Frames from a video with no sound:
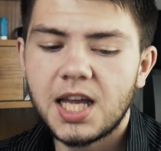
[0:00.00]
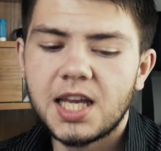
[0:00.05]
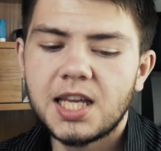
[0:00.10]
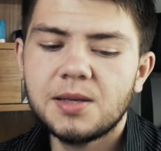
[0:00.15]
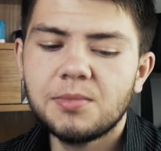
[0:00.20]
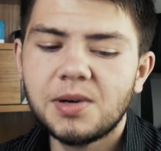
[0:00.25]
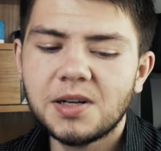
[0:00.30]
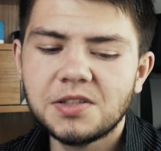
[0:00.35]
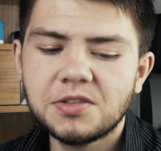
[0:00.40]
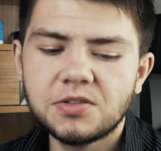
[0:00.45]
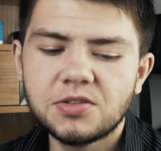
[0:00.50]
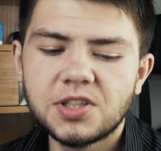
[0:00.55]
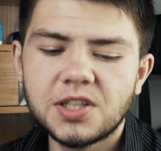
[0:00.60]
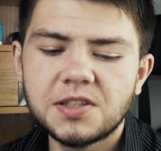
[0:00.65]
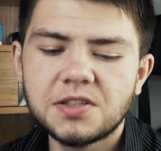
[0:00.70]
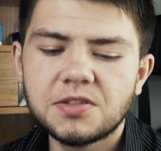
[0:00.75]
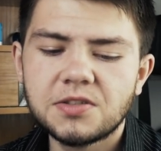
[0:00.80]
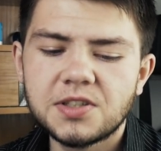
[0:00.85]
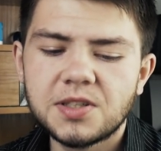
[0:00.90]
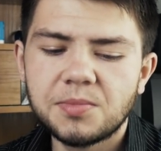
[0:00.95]
I bardzo
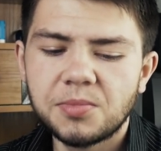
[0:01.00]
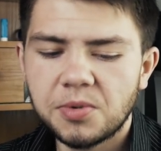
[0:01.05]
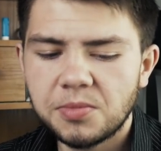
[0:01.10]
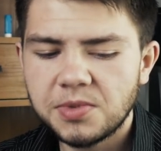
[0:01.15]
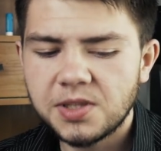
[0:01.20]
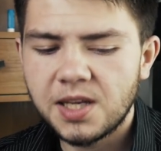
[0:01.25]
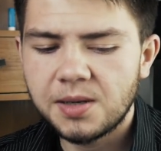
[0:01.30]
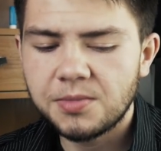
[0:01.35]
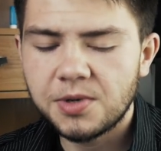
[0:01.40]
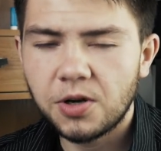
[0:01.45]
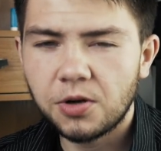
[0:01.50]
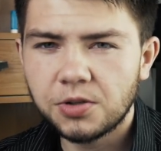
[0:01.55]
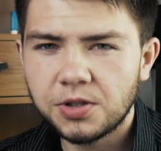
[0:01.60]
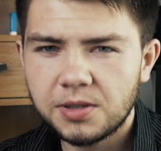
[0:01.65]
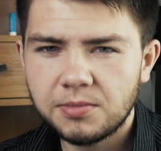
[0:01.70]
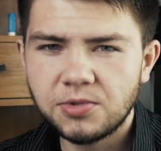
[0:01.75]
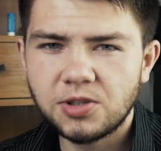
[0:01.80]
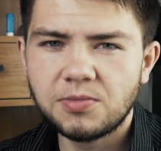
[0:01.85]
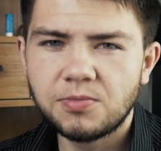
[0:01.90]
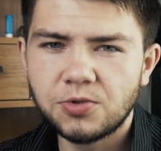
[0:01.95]
często zapominamy o
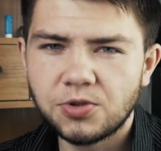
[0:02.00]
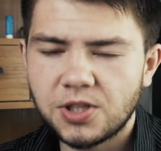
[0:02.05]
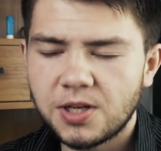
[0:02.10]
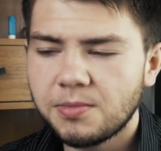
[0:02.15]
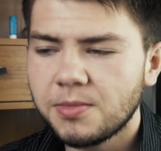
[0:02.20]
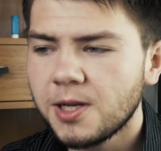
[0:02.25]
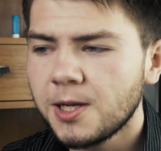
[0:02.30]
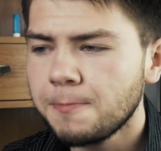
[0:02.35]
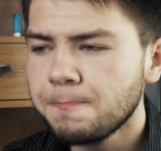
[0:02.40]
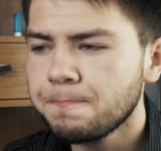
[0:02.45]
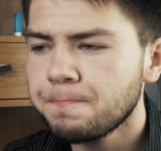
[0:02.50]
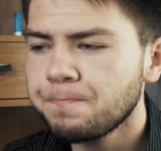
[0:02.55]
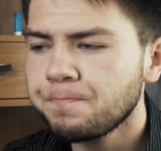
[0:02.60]
tym, że możemy